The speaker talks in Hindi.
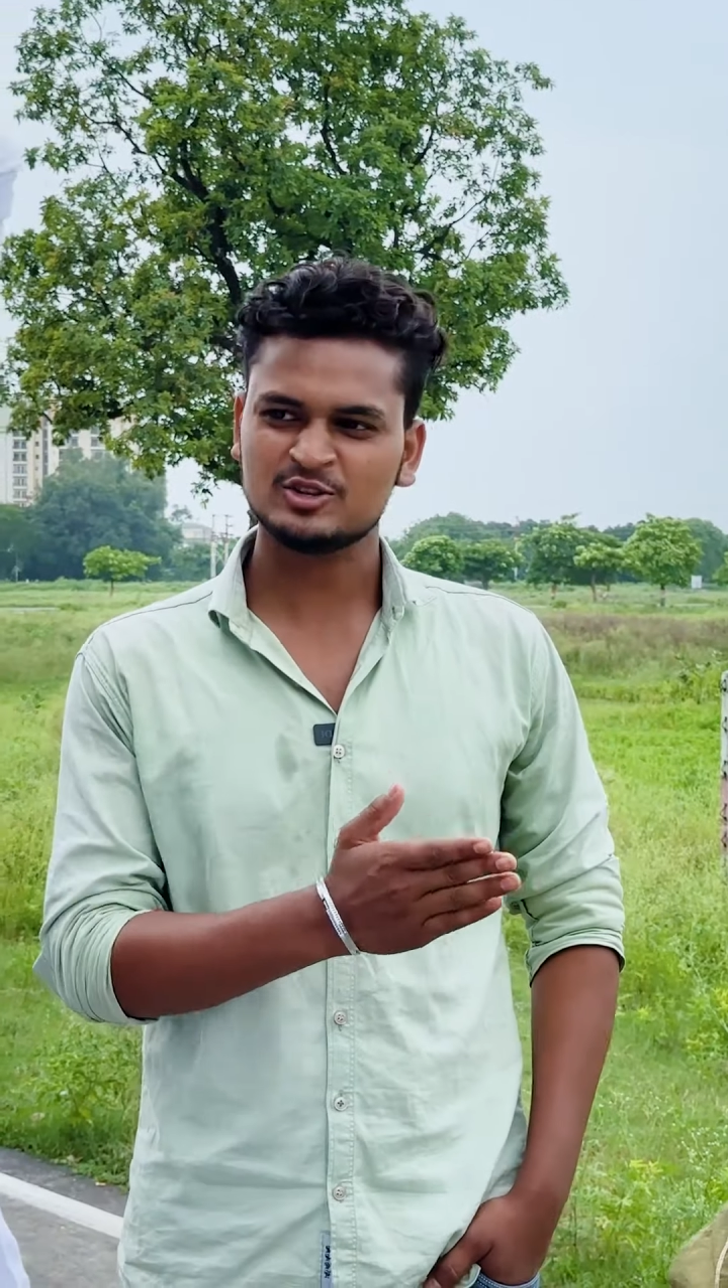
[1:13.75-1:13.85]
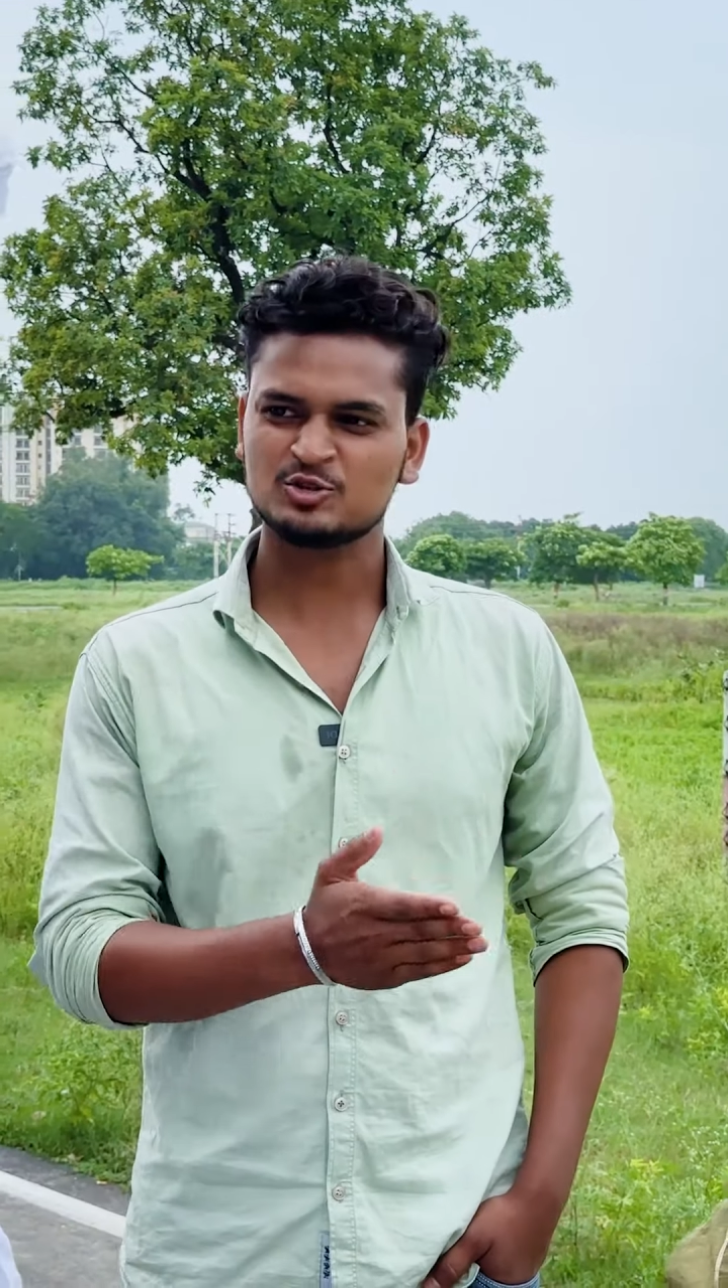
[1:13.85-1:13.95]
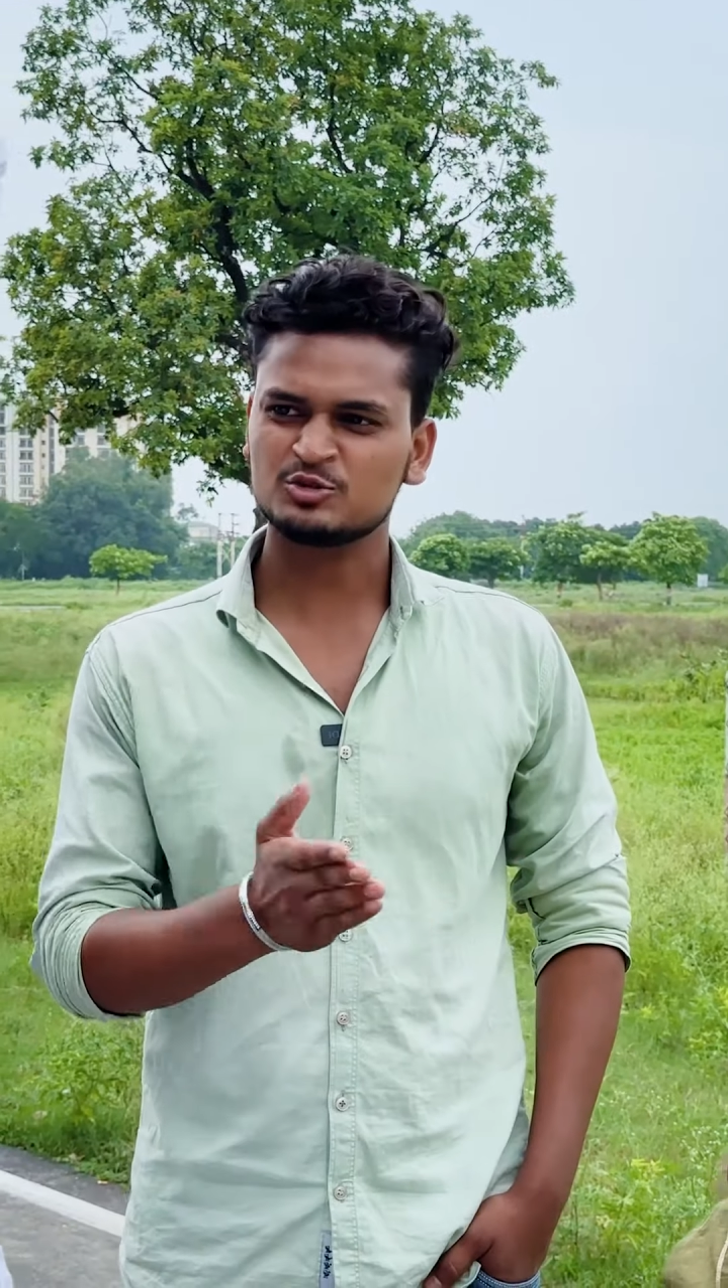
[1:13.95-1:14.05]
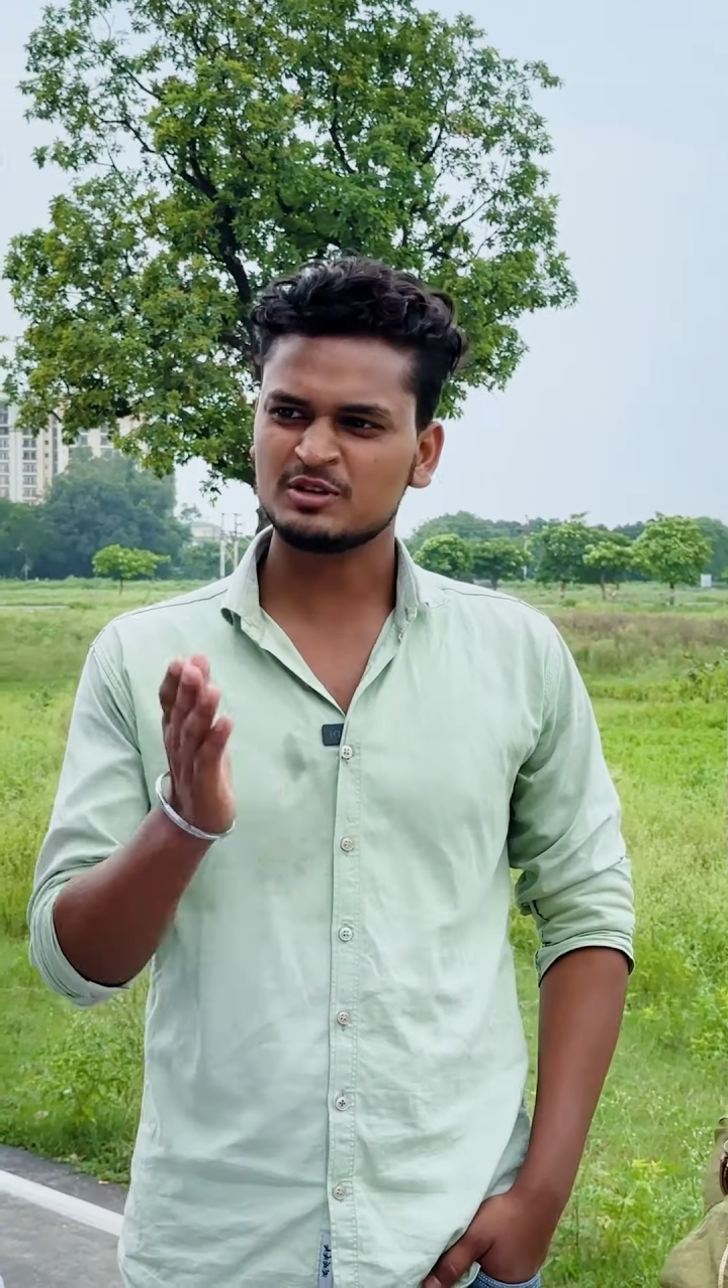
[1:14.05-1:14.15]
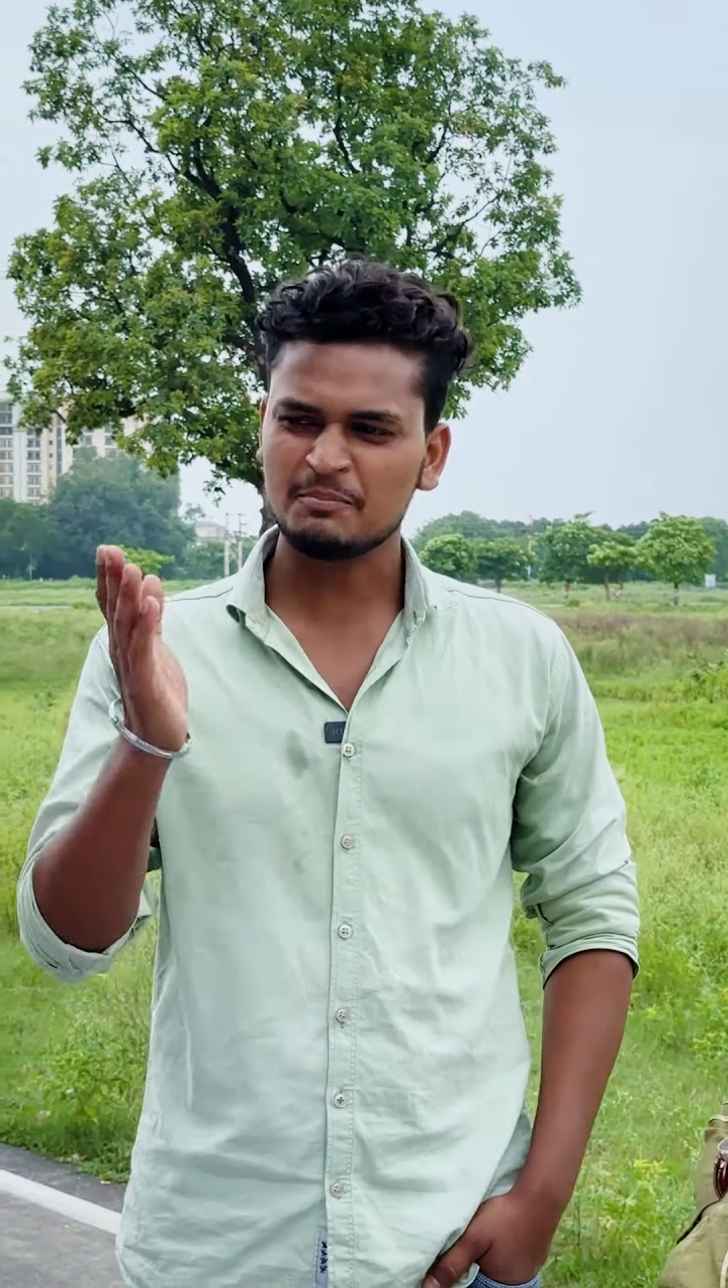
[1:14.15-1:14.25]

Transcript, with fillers: तो तुझसे